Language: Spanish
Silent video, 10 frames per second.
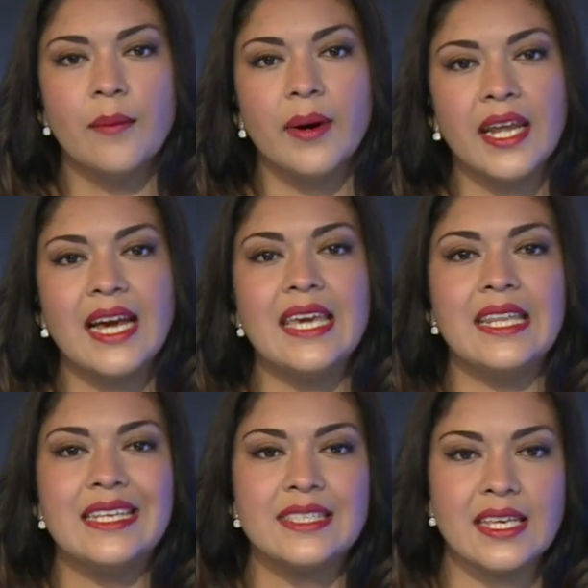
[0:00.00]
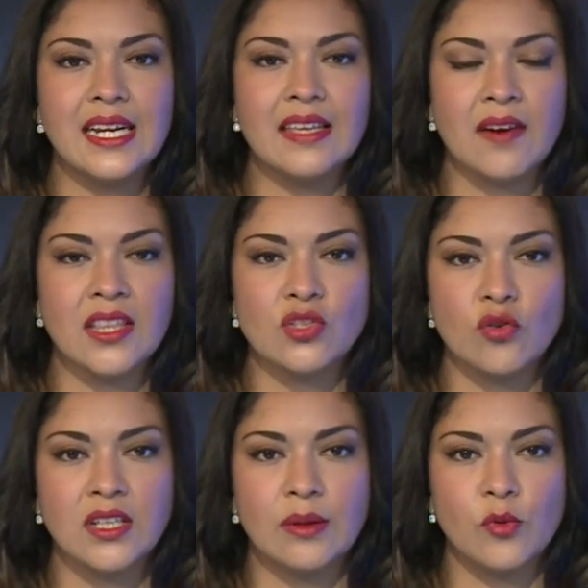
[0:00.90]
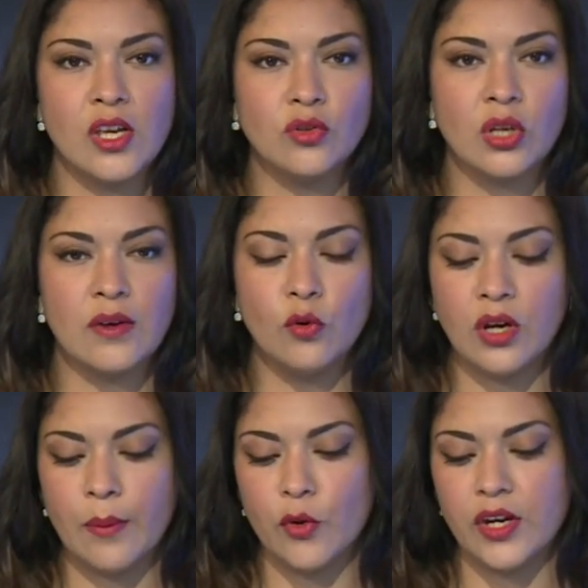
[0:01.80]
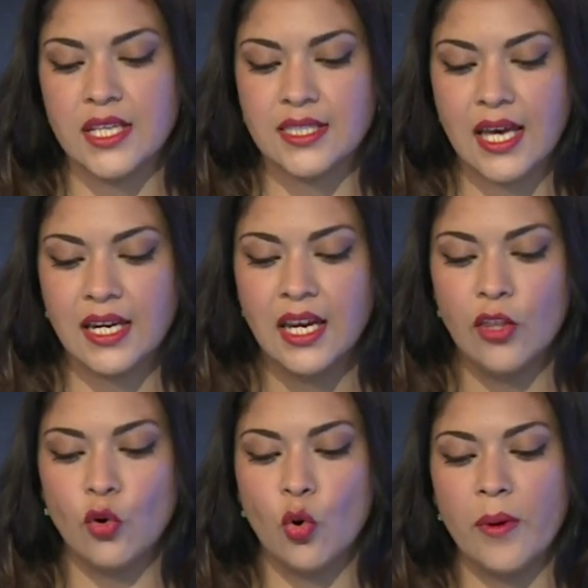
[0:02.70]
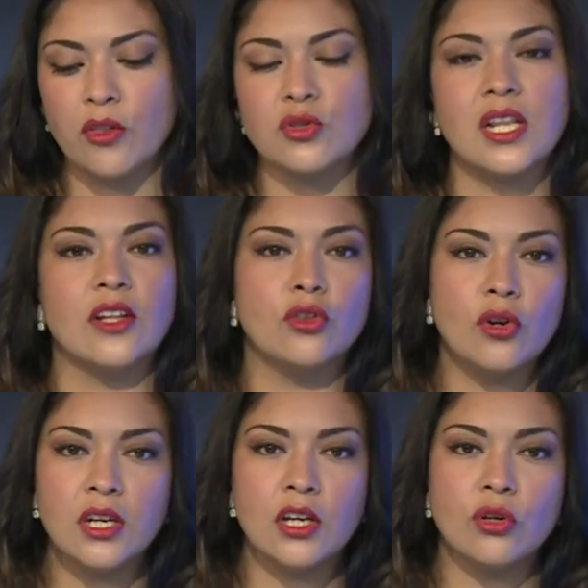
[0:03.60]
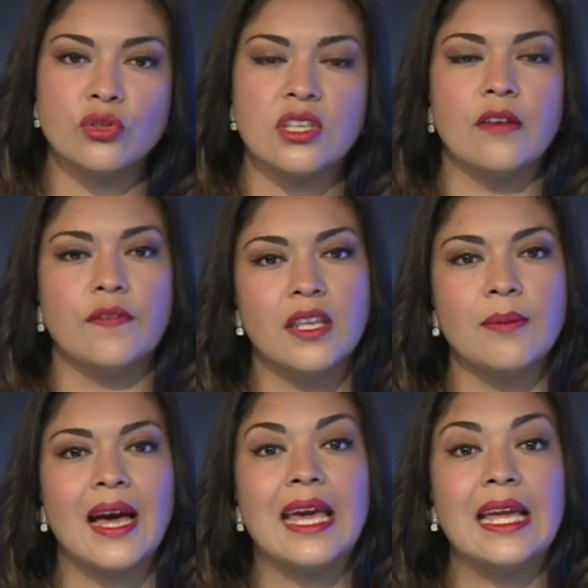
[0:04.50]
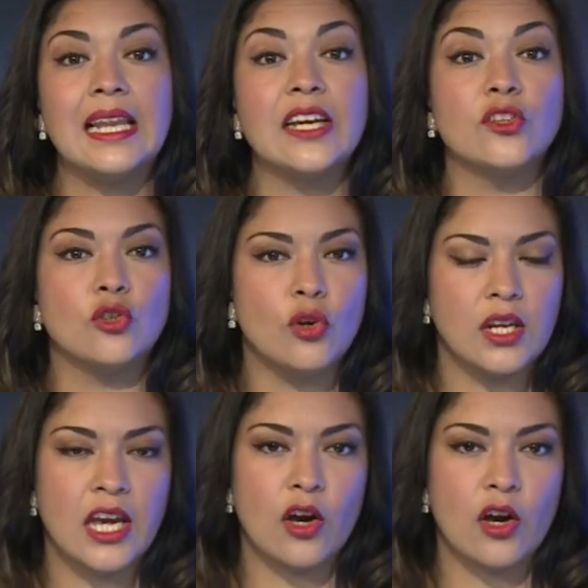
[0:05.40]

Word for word: para iniciar el debate sobre este proyecto que busca modernizar documentos electrónicos y firma electrónica.